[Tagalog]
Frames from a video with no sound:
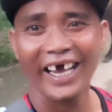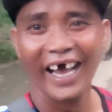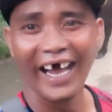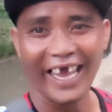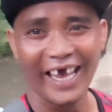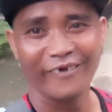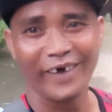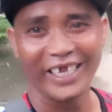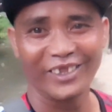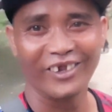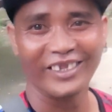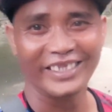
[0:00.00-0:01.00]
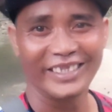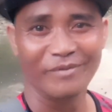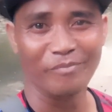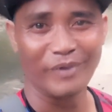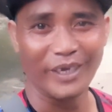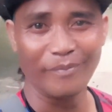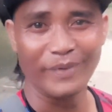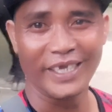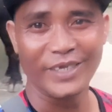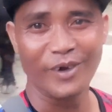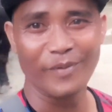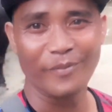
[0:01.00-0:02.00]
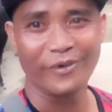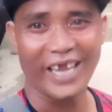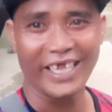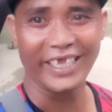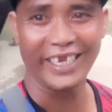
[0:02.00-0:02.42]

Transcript: Ayan mga idol, bibidyoan po natin.